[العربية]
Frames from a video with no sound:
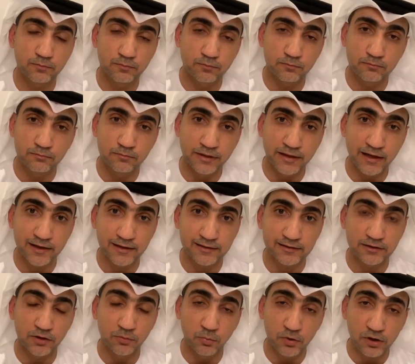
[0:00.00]
من ناحيه
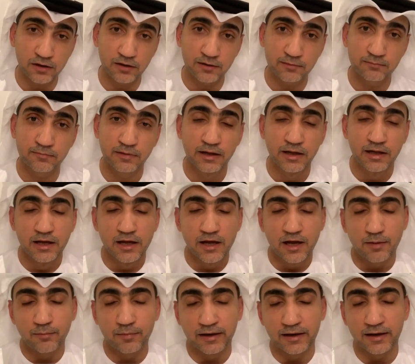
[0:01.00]
عمرهم
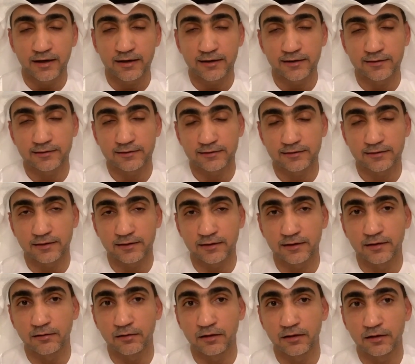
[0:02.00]
من ناحيه
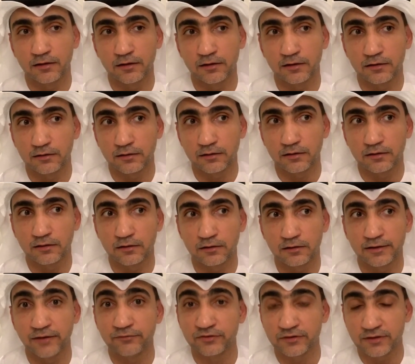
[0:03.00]
أه، أه،
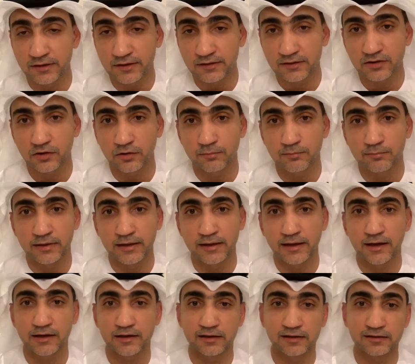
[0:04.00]
نفسيتهم من
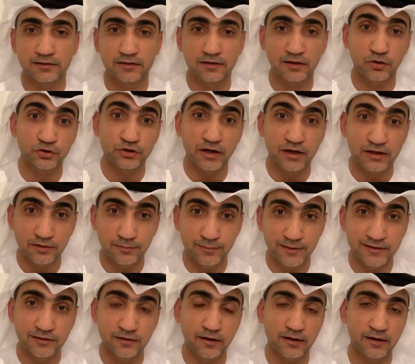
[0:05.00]
ناحيه قدراتهم
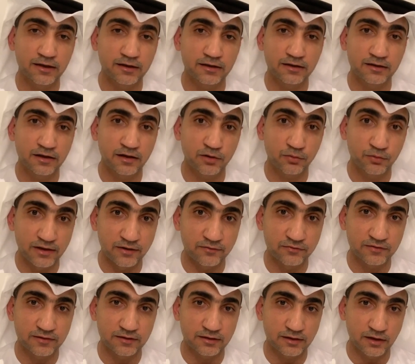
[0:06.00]
الادراكيه
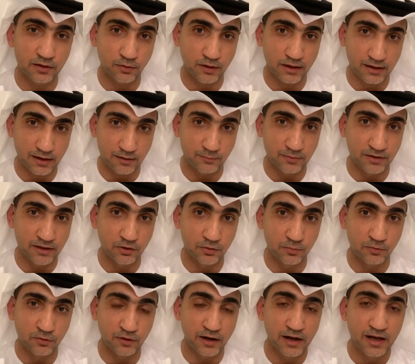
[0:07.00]
والنفسيه وغيرها من
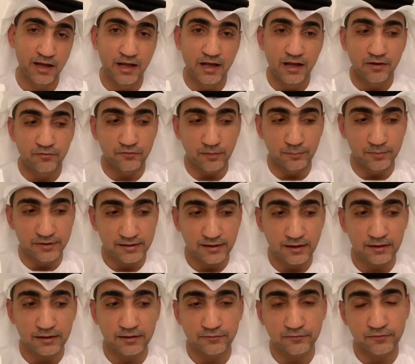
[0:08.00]
الامور
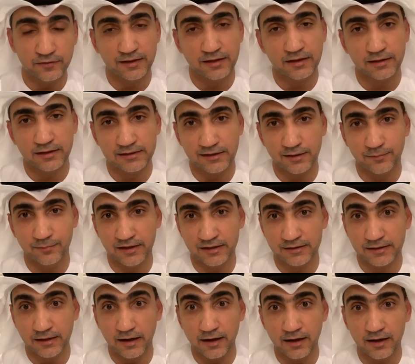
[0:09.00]
فبالتالي في كل نقطه
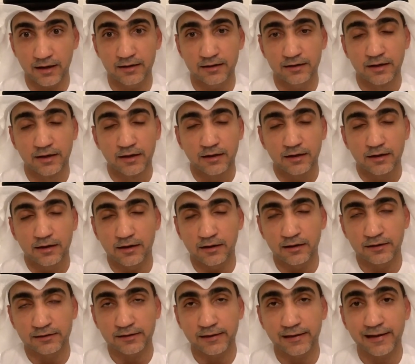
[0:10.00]
بنطرحها
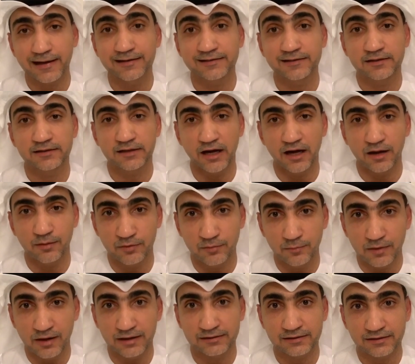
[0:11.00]
أه، طريقة التعامل
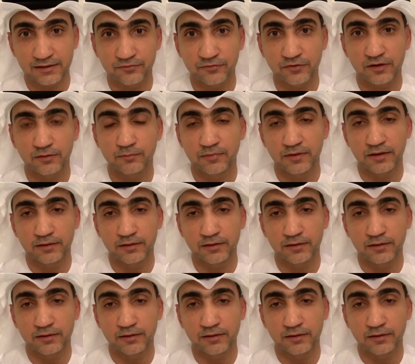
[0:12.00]
مع الطفل